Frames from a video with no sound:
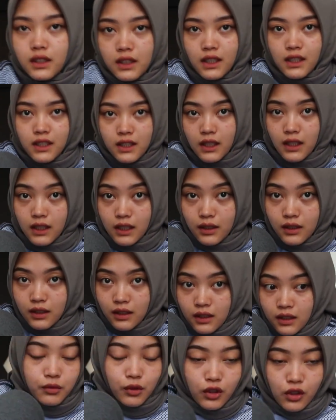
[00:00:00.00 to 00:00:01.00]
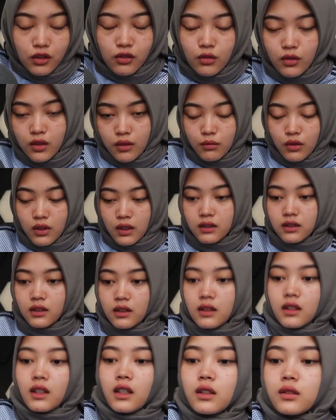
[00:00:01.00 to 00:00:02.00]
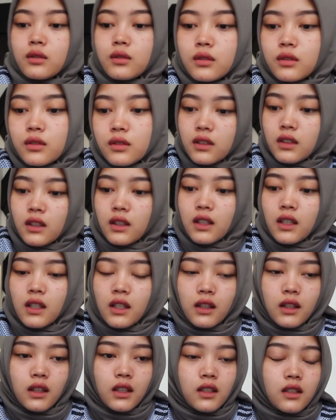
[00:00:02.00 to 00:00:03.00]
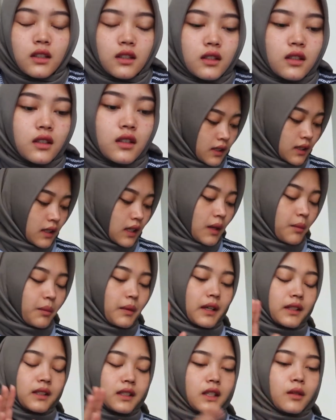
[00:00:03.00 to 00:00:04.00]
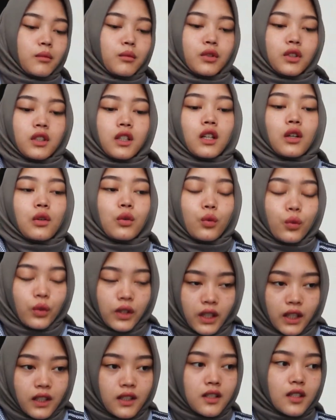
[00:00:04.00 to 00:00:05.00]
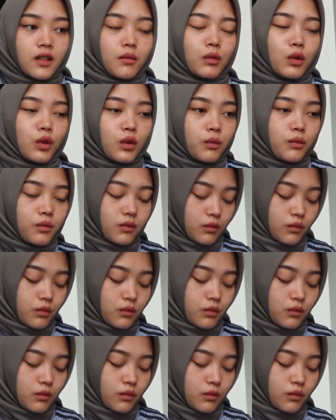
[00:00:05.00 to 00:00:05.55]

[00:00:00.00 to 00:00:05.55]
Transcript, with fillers: eh, dan sekalian Putri juga mau kasih tahu kegiatan apa aja yang Putri lakuin sebelum